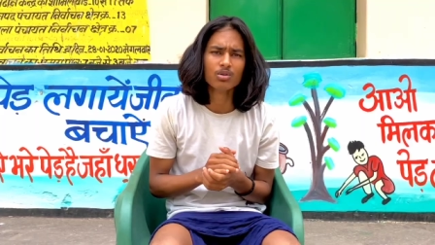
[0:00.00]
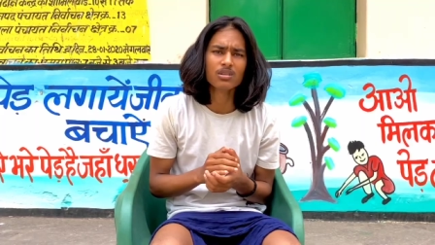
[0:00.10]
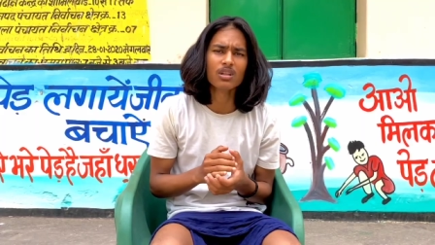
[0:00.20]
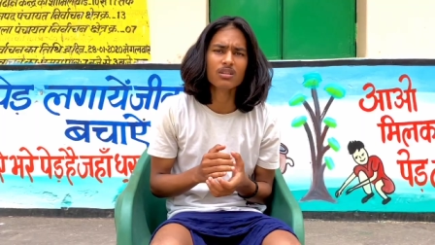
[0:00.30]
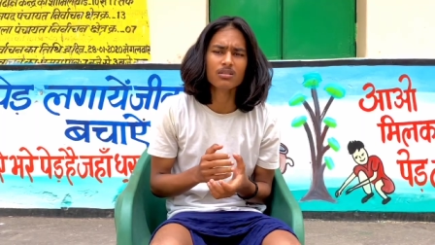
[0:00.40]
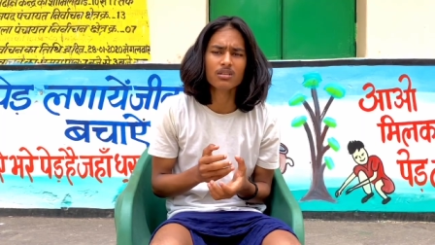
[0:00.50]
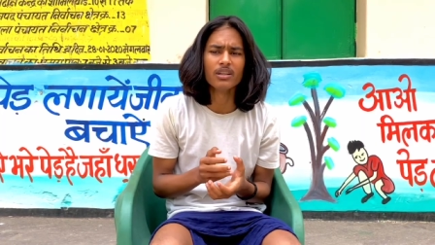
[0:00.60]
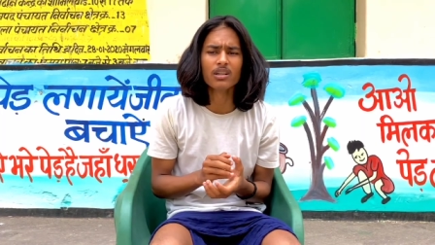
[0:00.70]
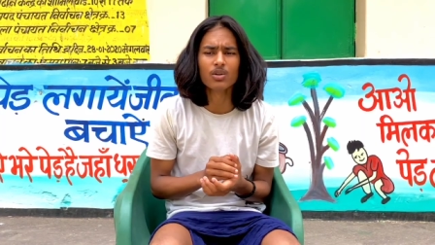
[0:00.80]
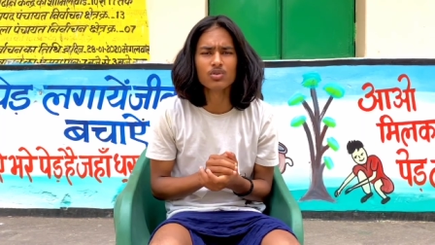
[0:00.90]
वो सर दिन
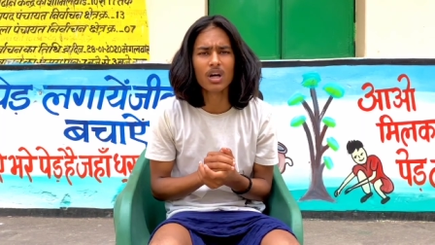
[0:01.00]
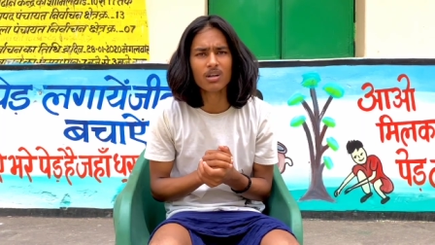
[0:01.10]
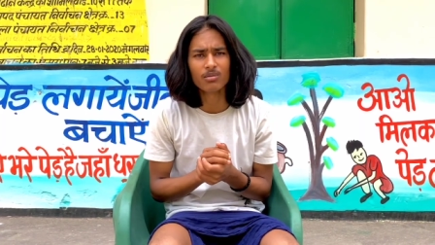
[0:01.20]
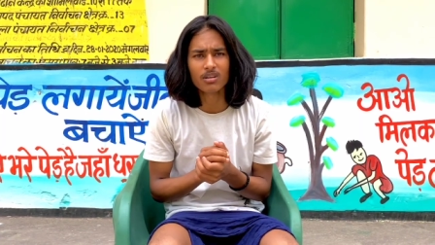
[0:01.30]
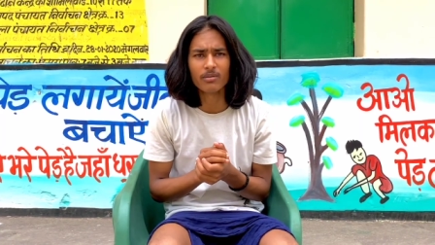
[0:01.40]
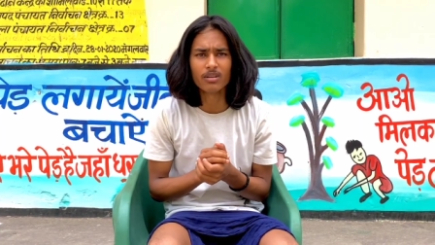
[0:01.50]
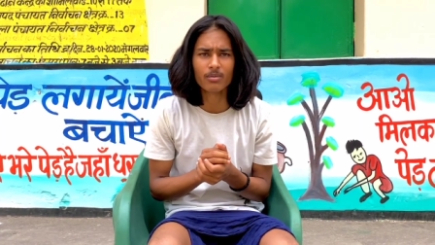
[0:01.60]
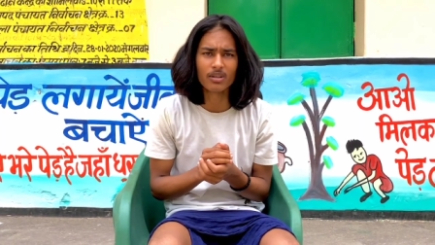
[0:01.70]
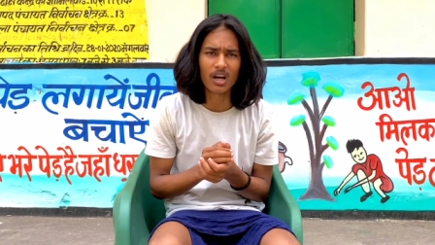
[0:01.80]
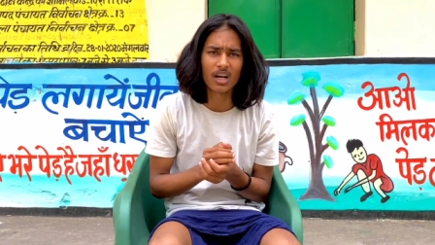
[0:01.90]
के उजाले में कभी कभी
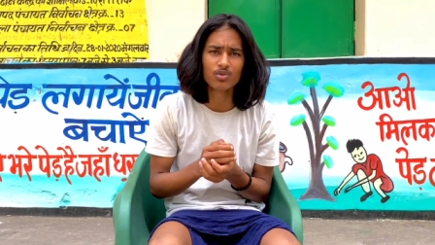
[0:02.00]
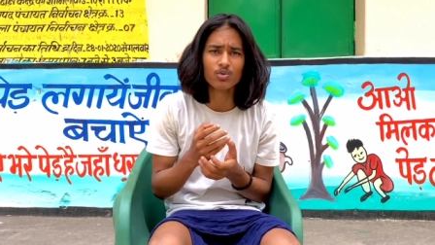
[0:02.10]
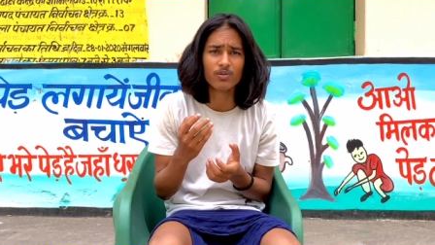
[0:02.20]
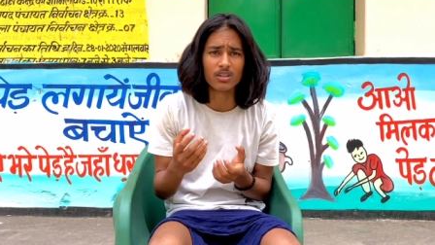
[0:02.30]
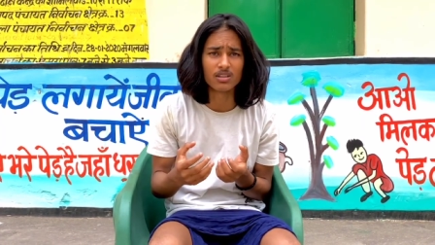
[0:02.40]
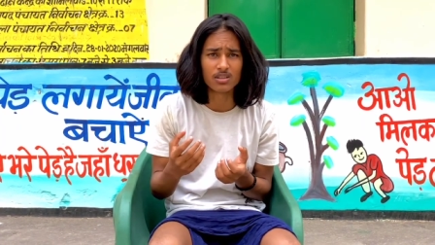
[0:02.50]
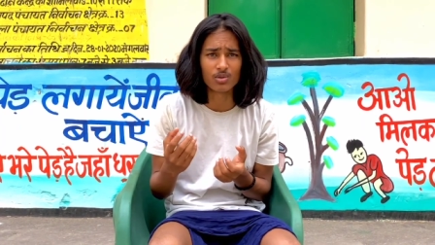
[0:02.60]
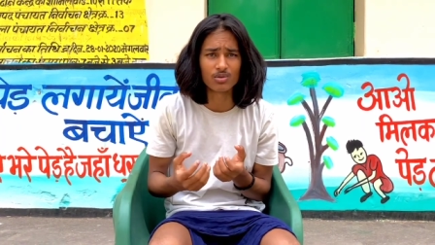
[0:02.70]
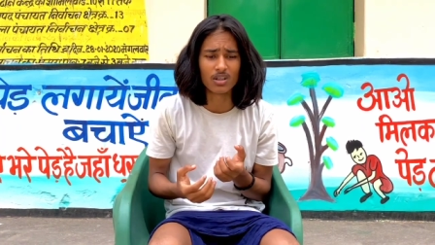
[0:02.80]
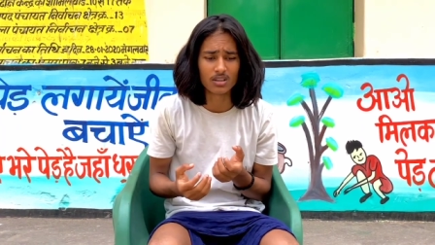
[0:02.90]
हाथ ऊपर नीचे हो
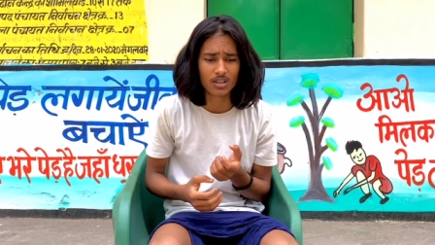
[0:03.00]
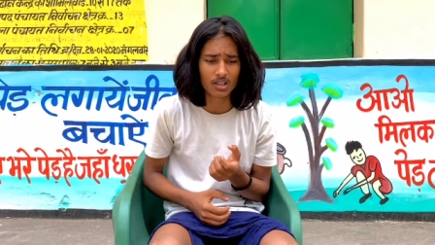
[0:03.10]
जाता